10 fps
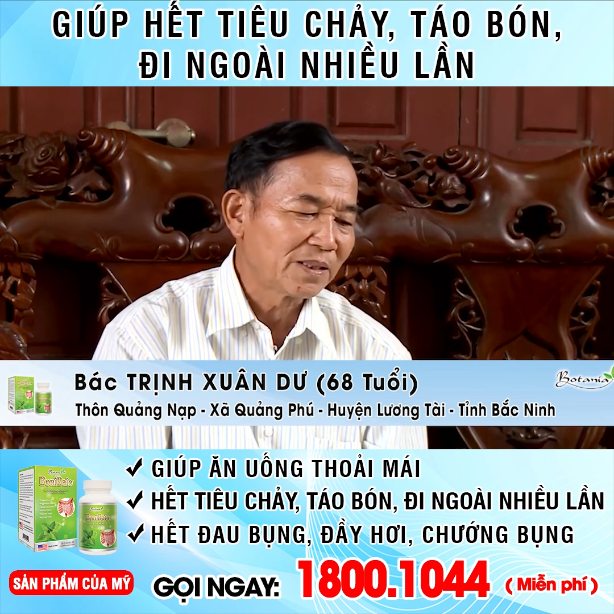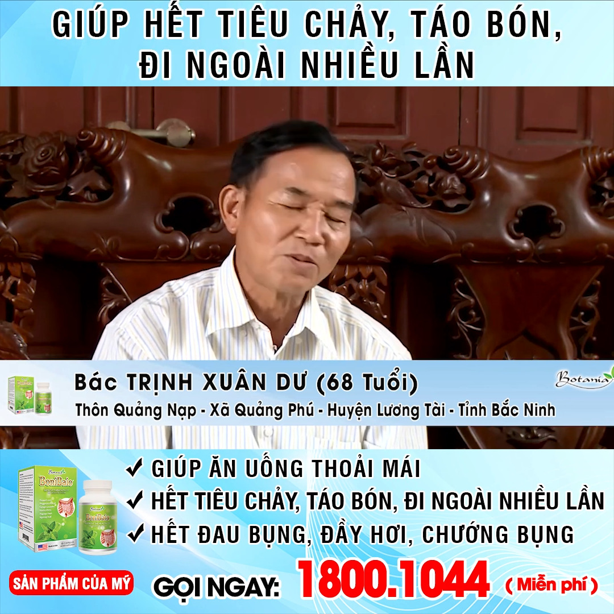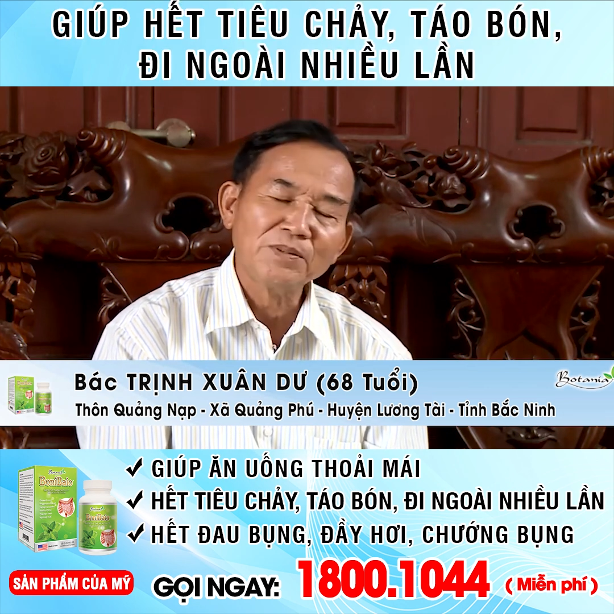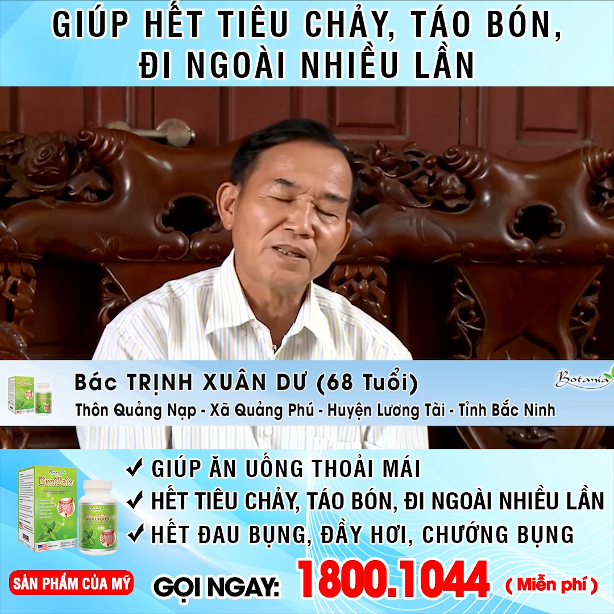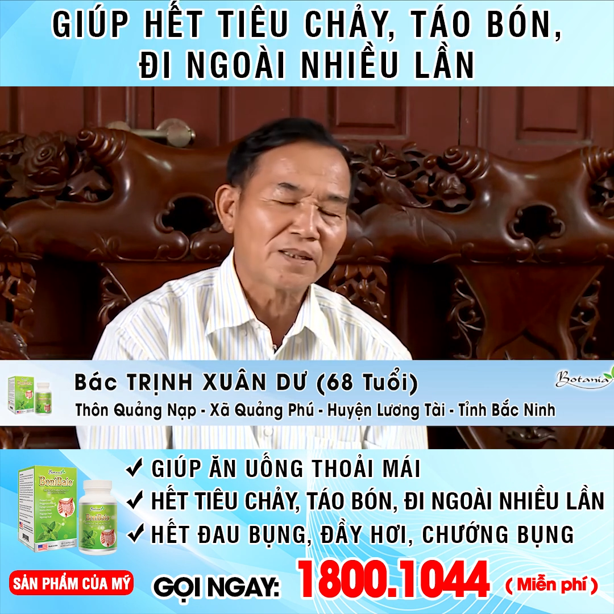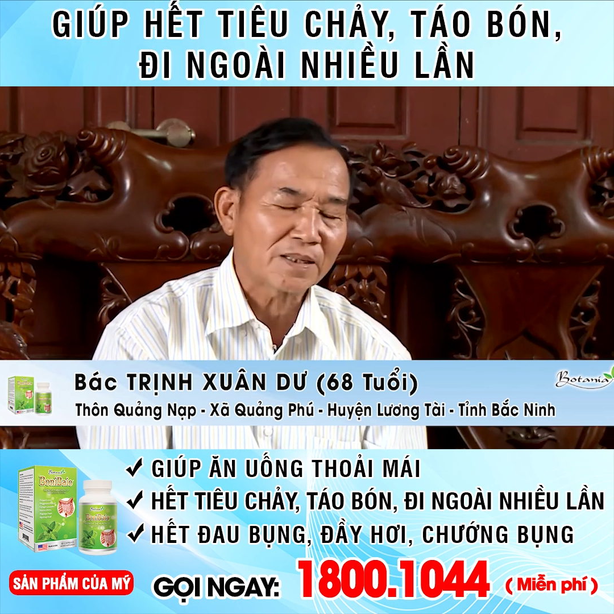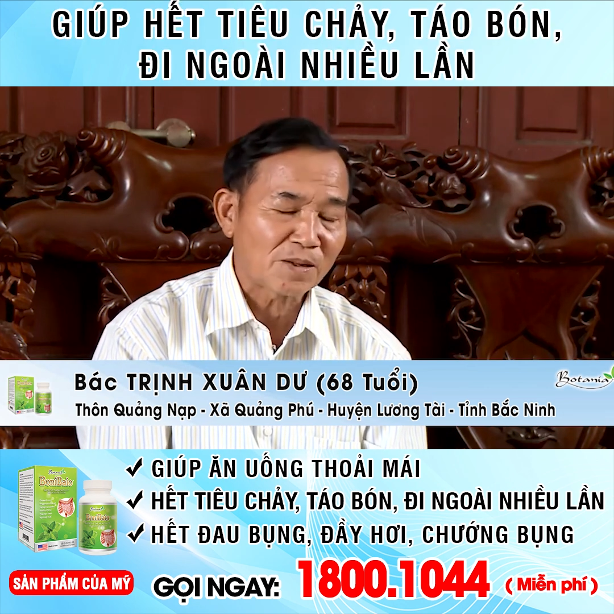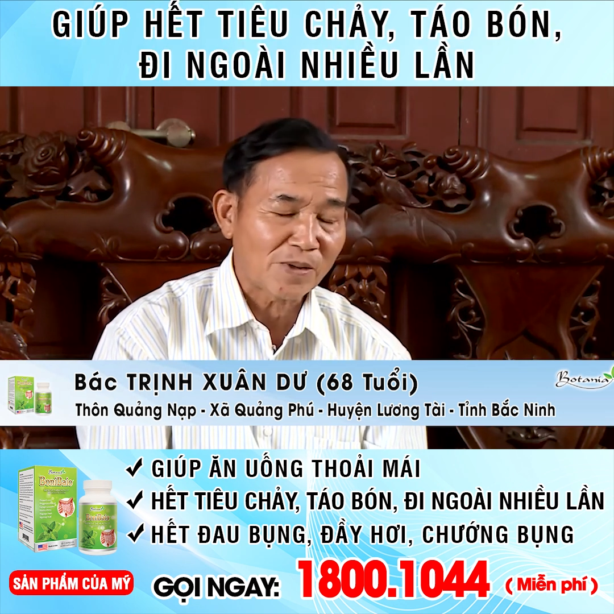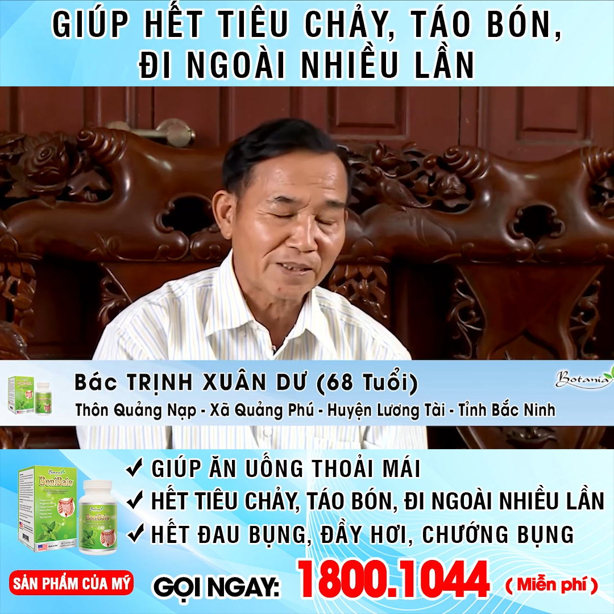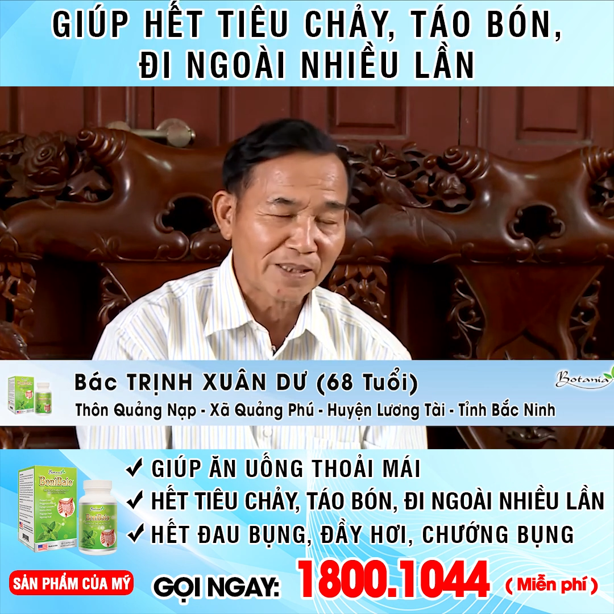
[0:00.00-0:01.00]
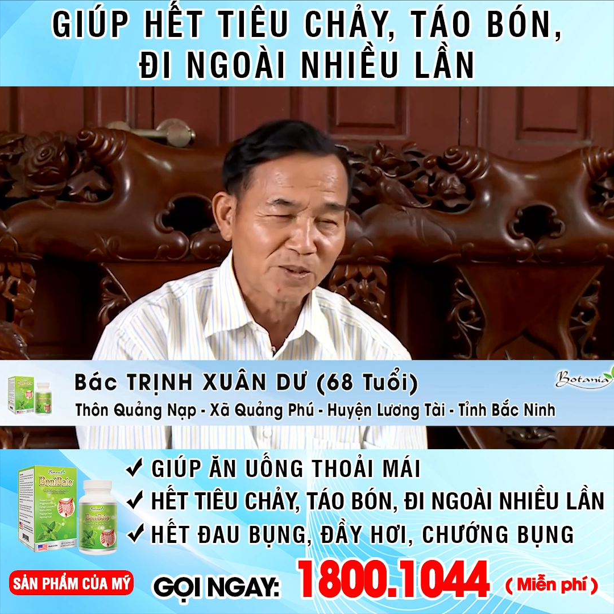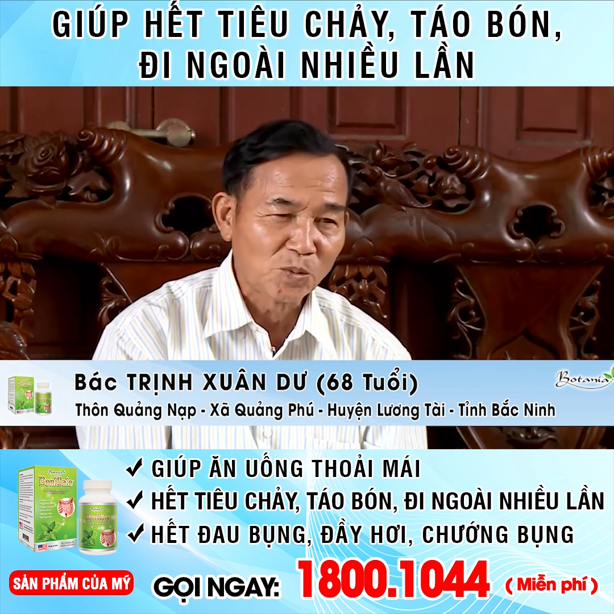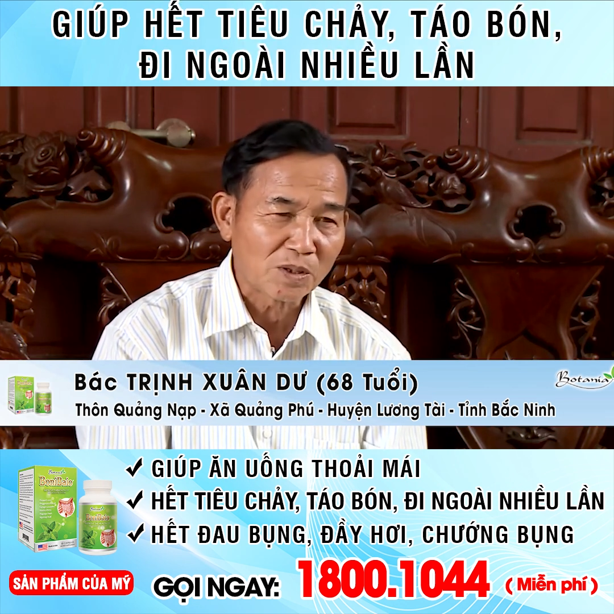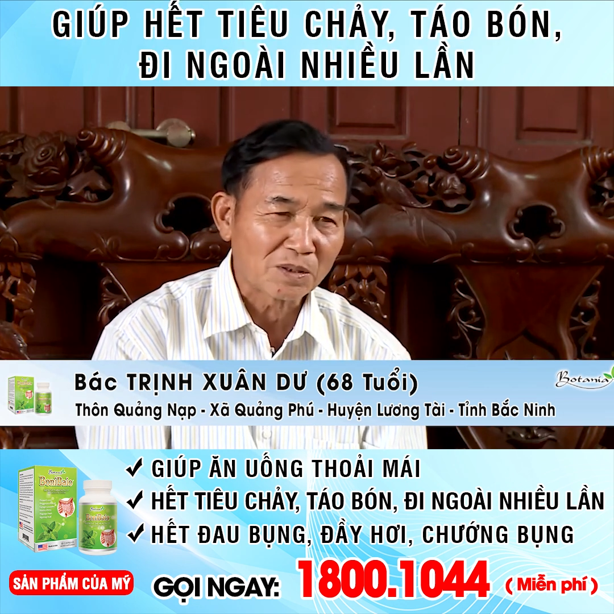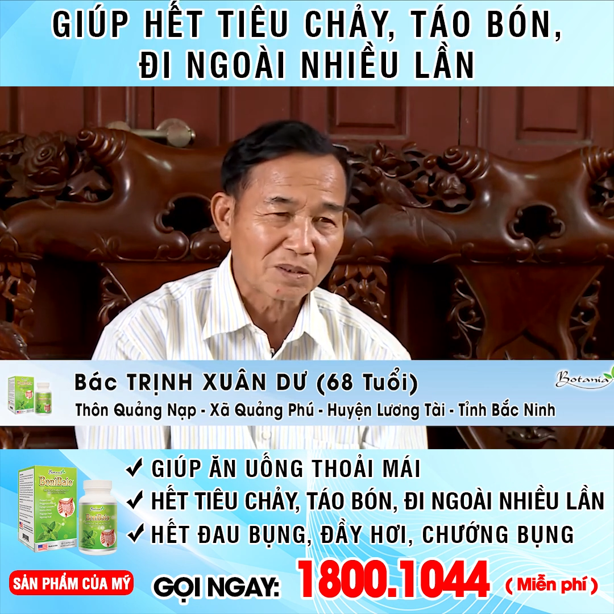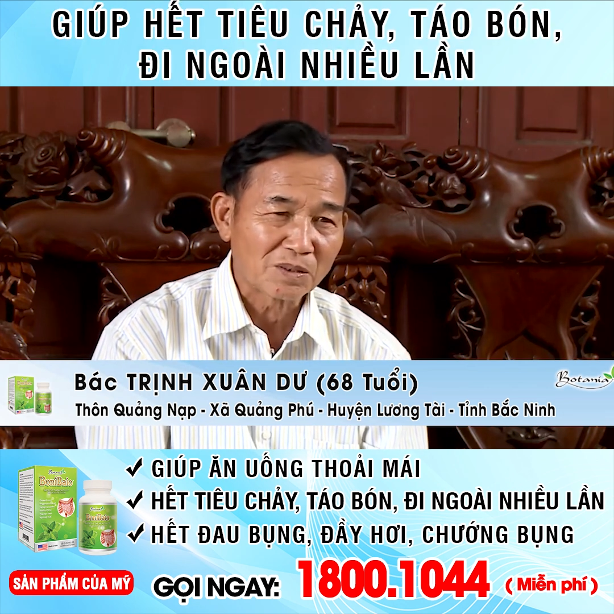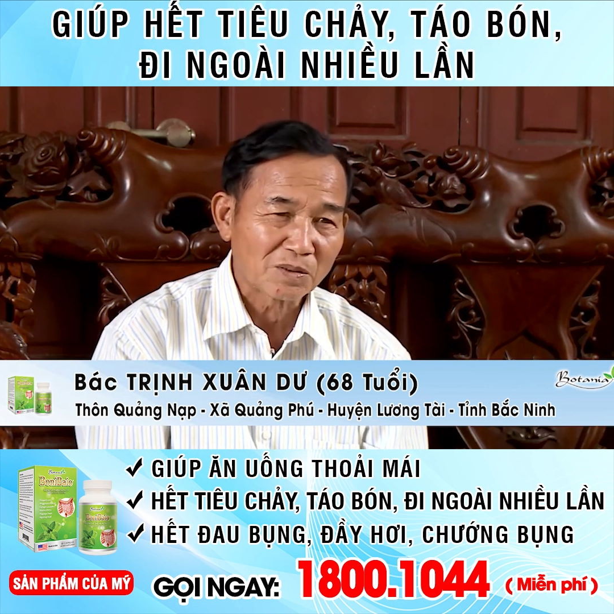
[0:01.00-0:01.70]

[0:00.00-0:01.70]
không nhớ được các loại tên thuốc